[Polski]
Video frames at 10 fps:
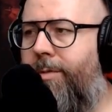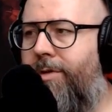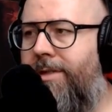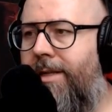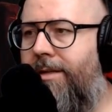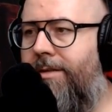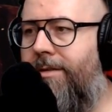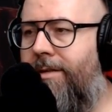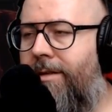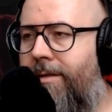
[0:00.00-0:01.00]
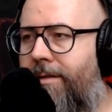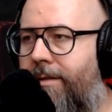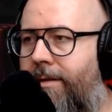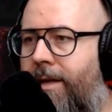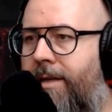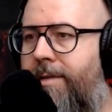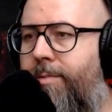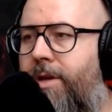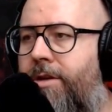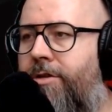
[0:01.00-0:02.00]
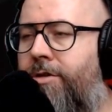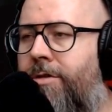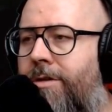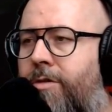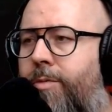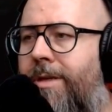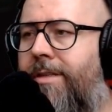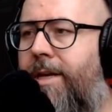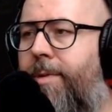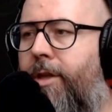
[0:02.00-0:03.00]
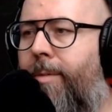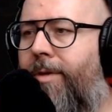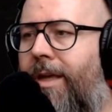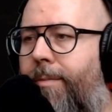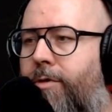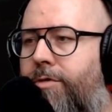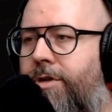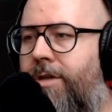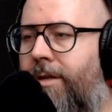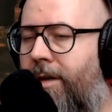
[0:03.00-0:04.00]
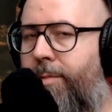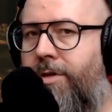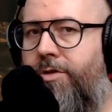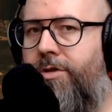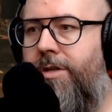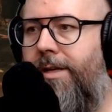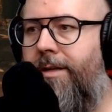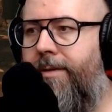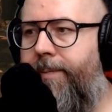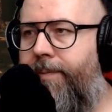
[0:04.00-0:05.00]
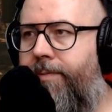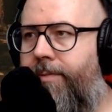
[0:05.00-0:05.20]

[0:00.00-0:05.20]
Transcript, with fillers: muszę przyznać, że jak jest mniej niż tysiąc osób na streamie, to mam takie poczucie, że robię coś źle.